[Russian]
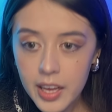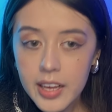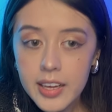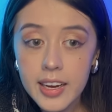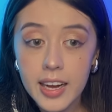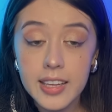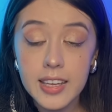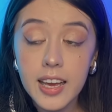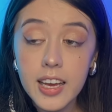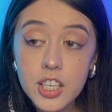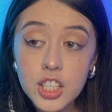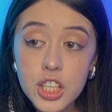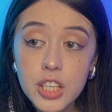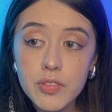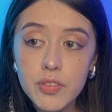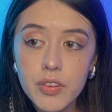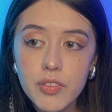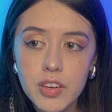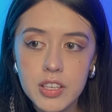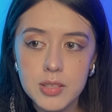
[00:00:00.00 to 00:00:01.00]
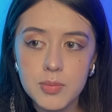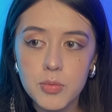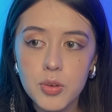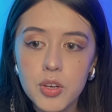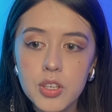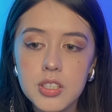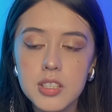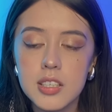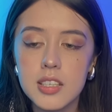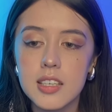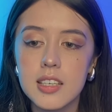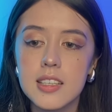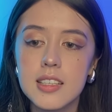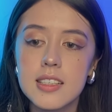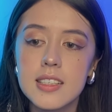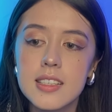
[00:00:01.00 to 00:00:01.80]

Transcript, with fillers: Конечно, вы возьмете